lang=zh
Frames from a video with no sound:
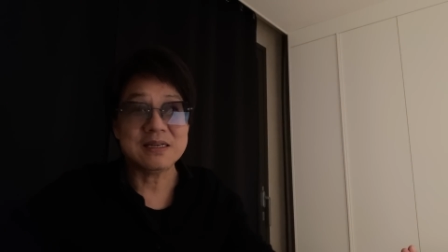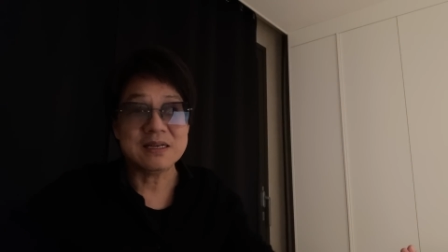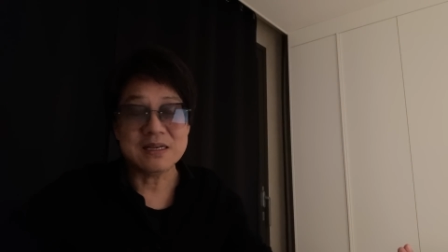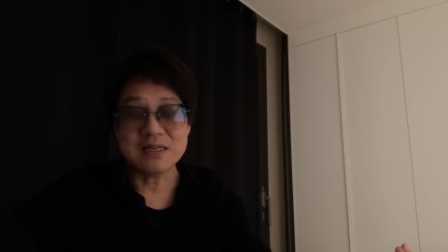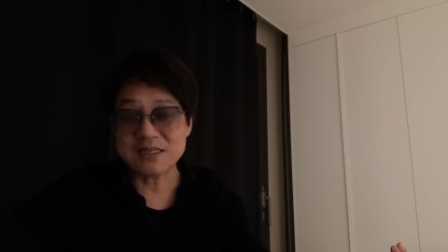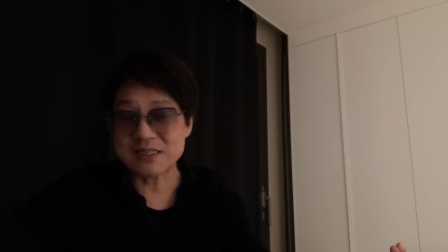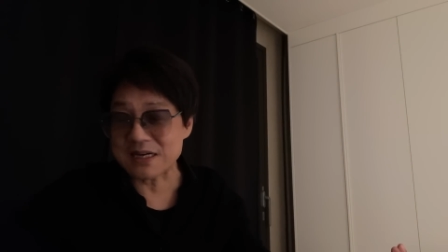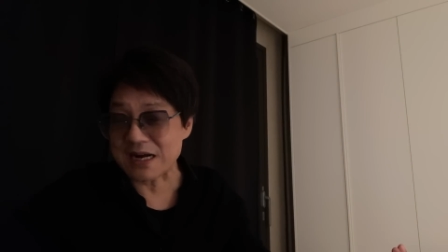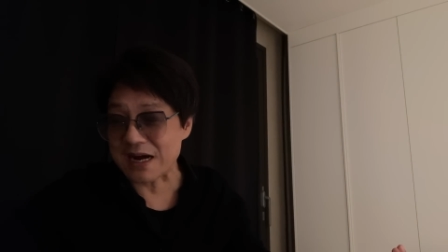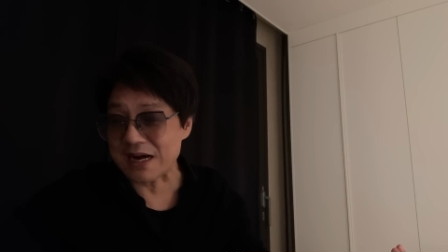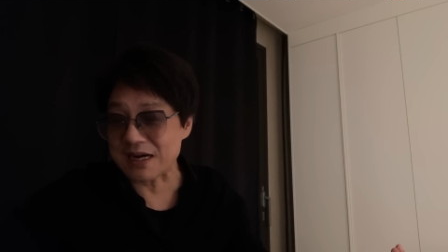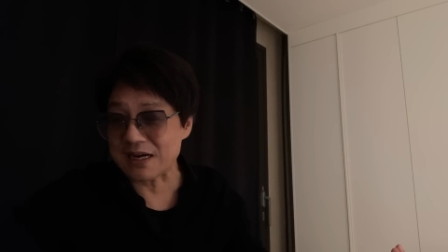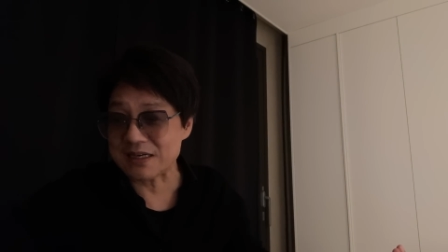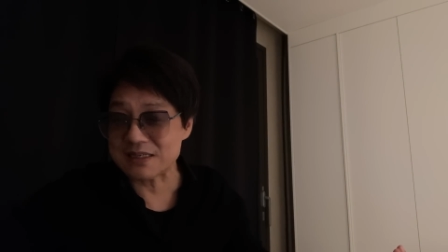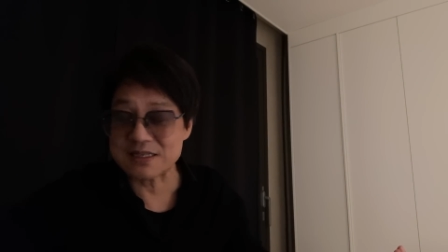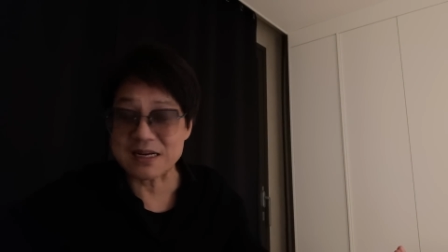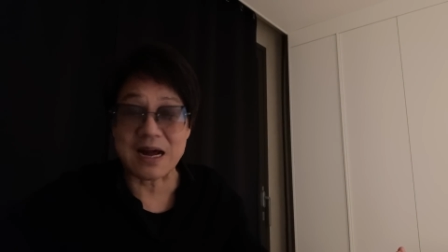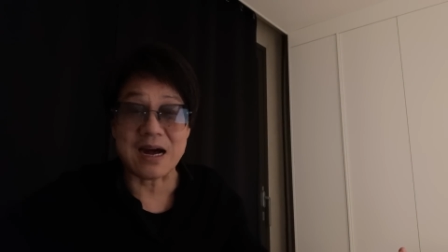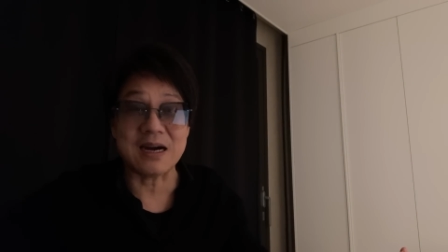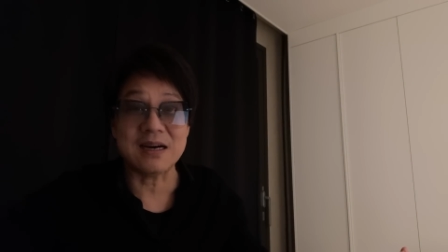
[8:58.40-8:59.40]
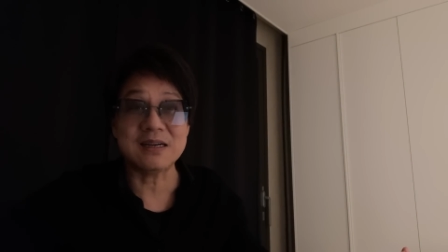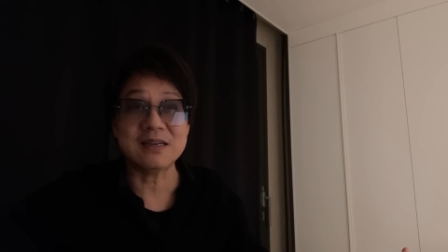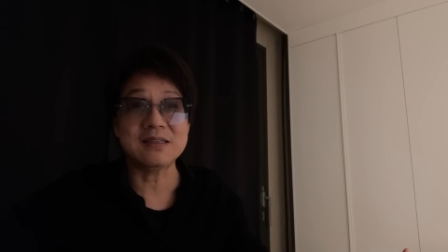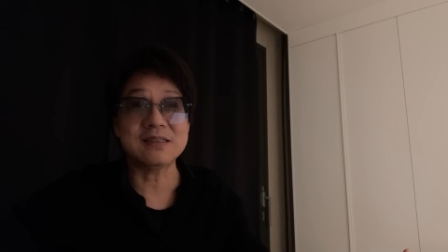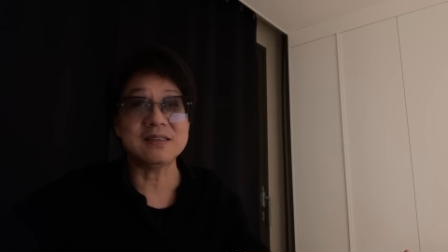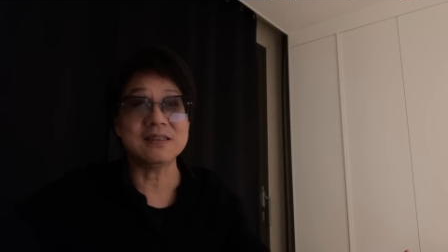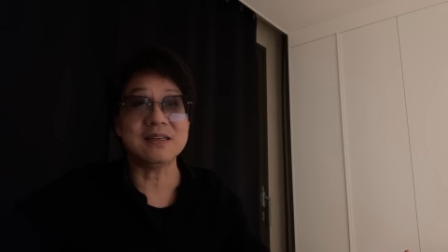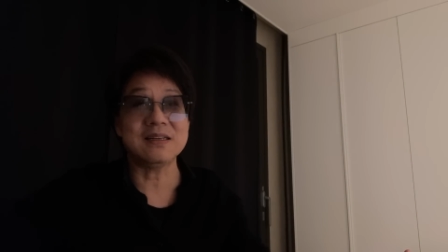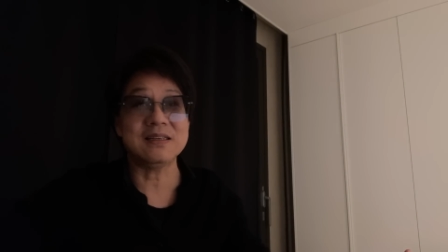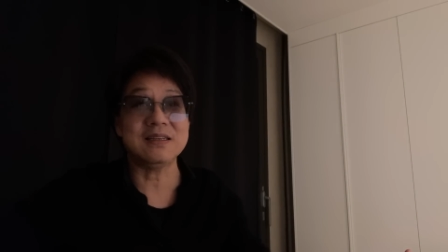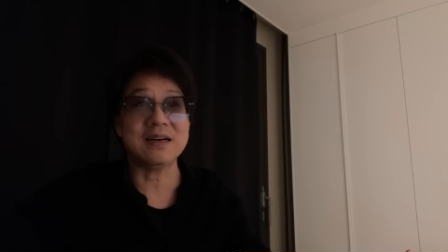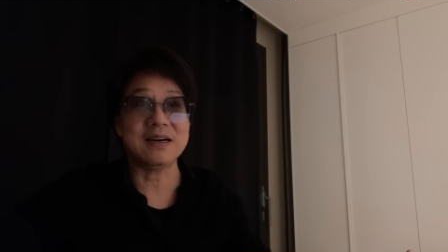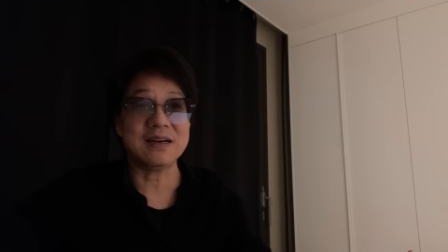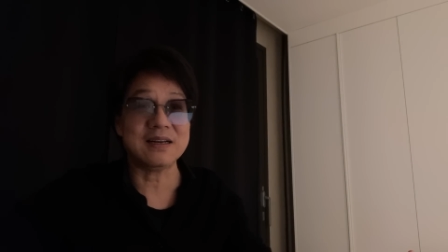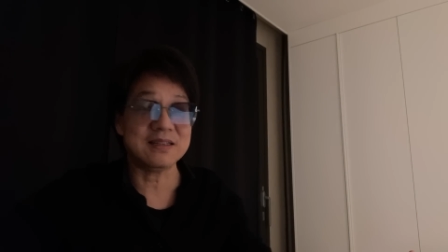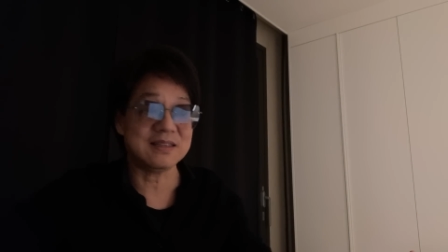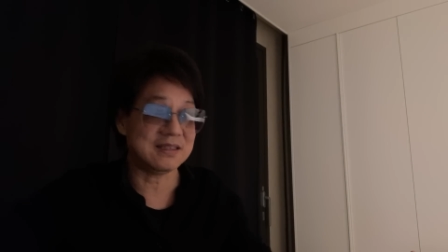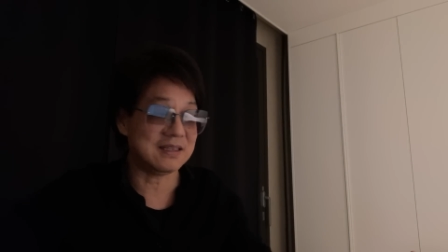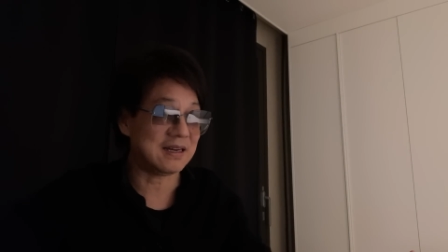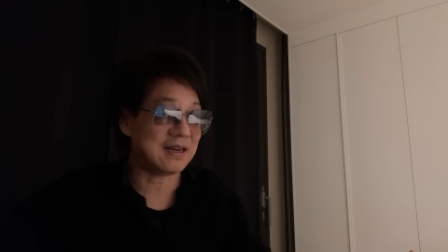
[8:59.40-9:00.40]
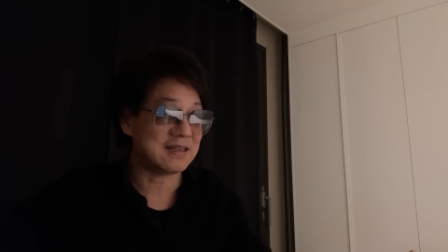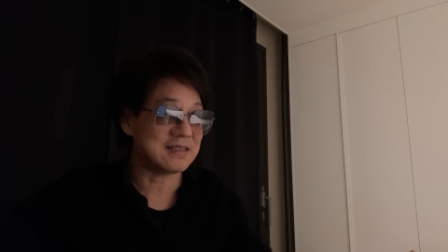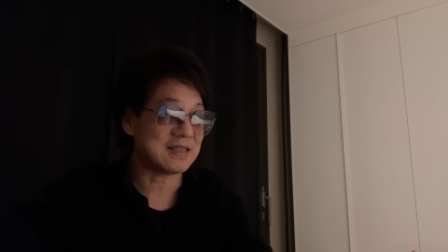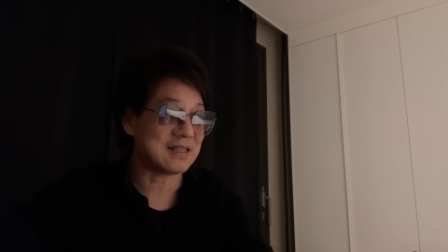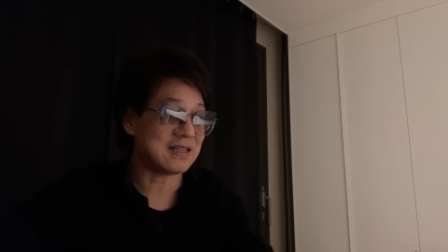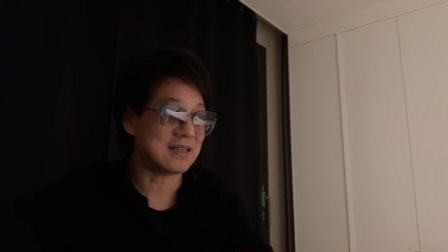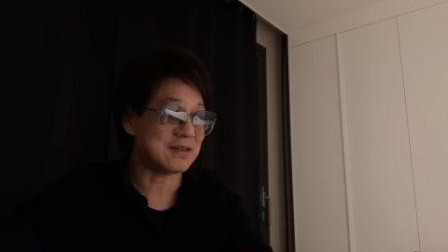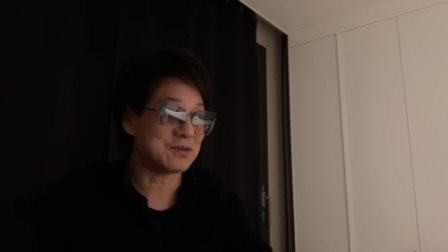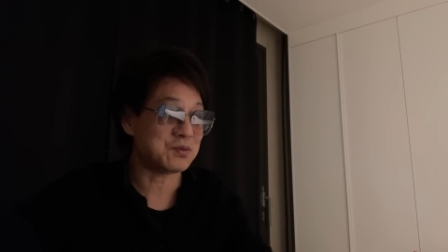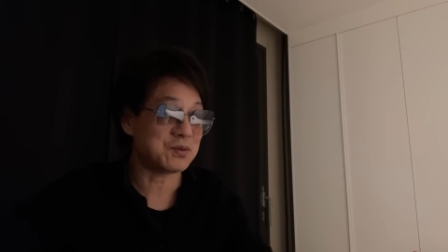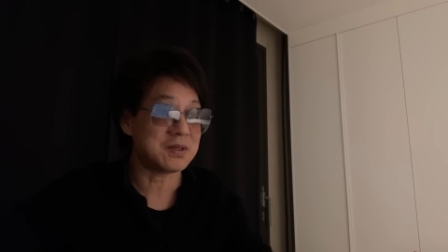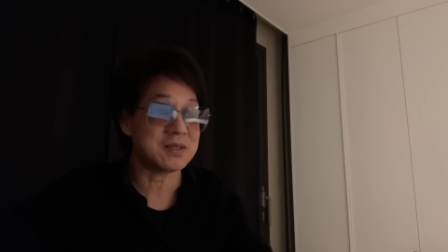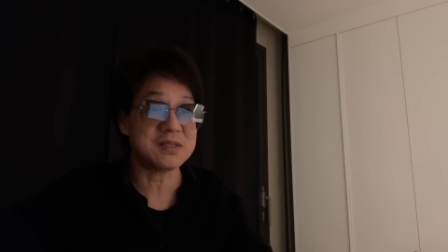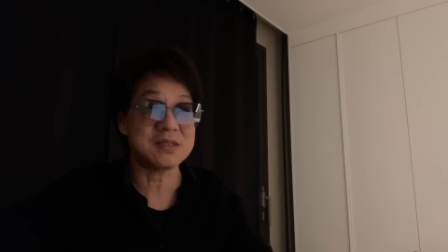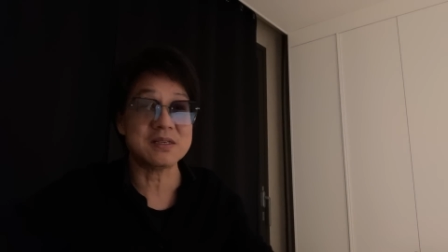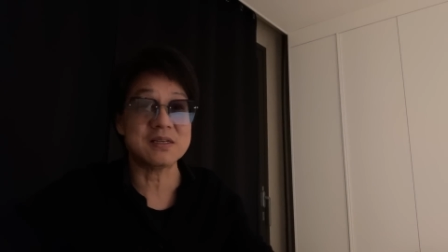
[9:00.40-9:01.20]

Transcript: 傻傻呵呵的，你还你还在那里觉得自